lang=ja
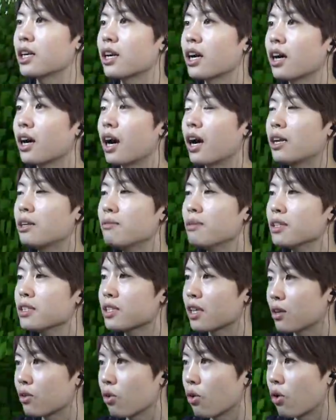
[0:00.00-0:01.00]
若干ありま
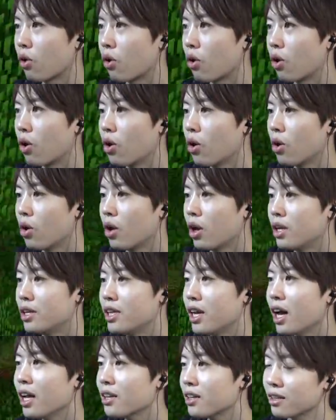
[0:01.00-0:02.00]
すけど、
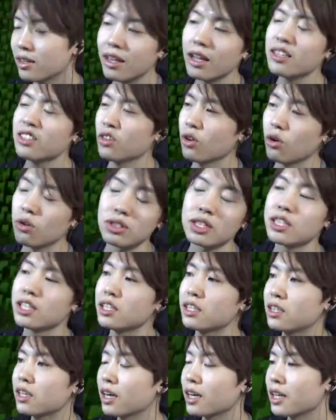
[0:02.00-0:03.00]
やったぞ
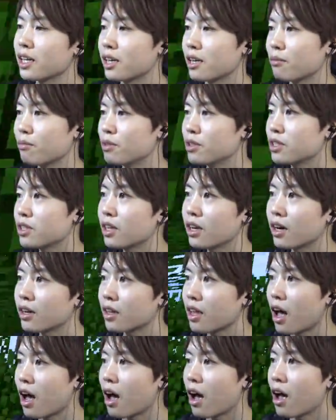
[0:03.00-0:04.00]
しっかり見つけられ
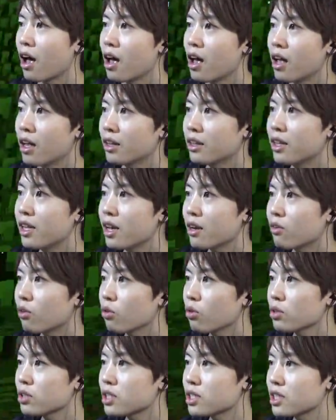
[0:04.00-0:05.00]
たで、
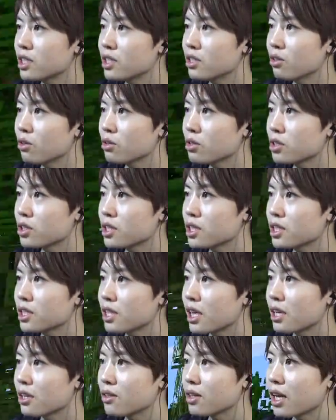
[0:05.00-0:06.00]
この針葉樹林
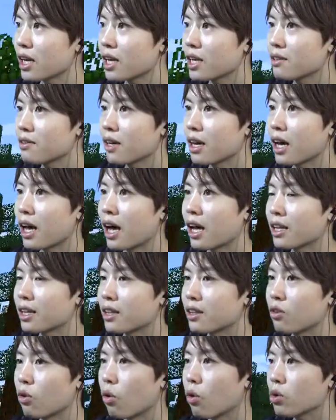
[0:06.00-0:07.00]
帯の中には、
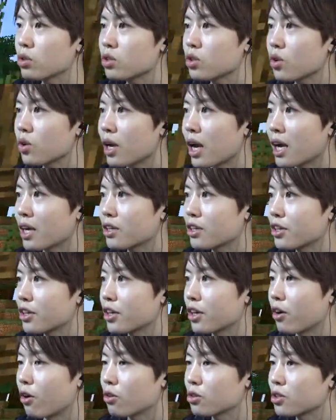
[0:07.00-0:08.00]
おそら
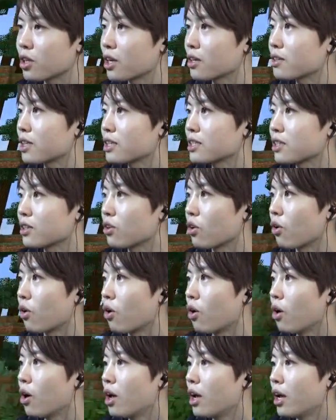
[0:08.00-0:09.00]
く、おそらくですけ
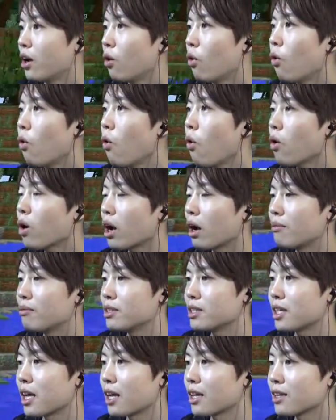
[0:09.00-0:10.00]
ど、
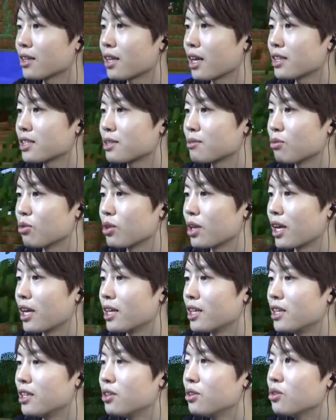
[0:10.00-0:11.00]
狼さんたちもね
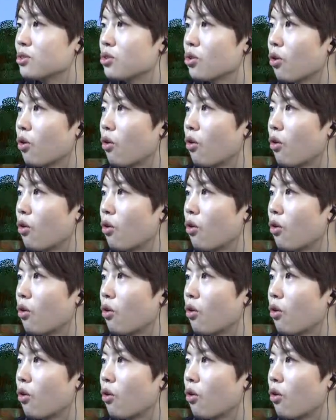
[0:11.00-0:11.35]
いると